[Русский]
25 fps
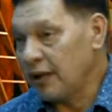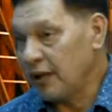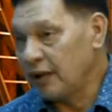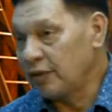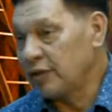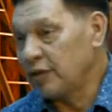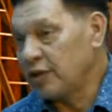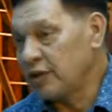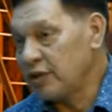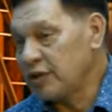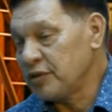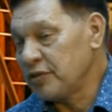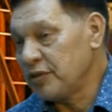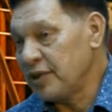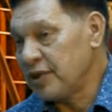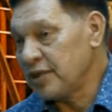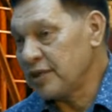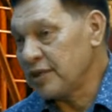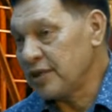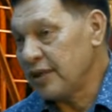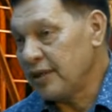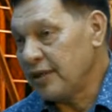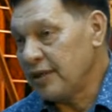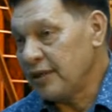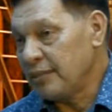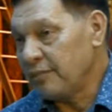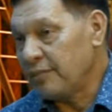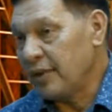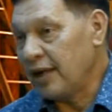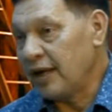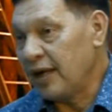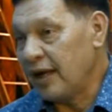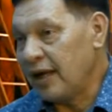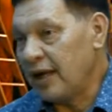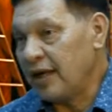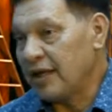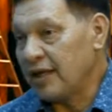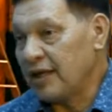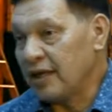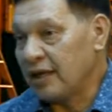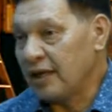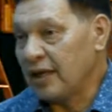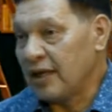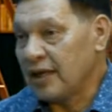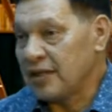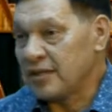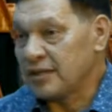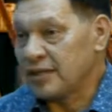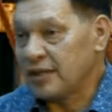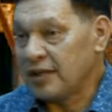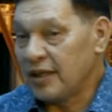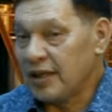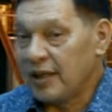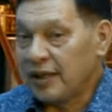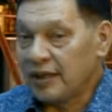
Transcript: которая называется «Поколение Next».